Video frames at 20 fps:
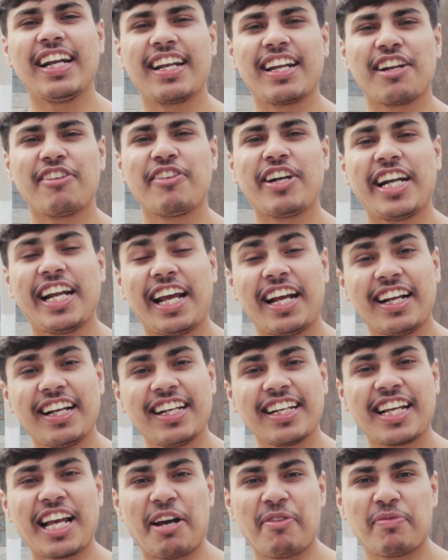अल्ट्रा वाइड
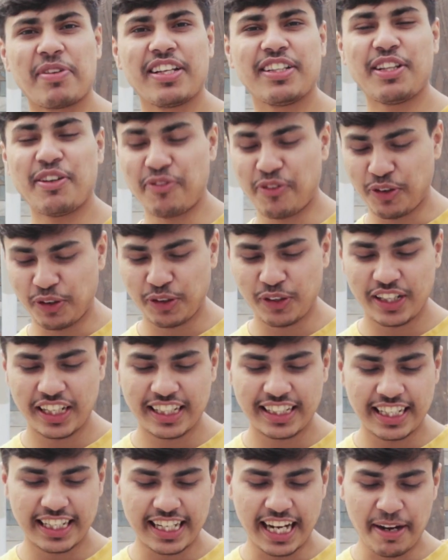एंगल कैमरा से फोटो
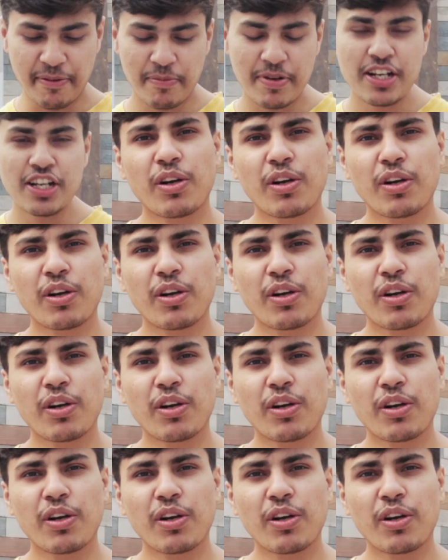लेते टाइम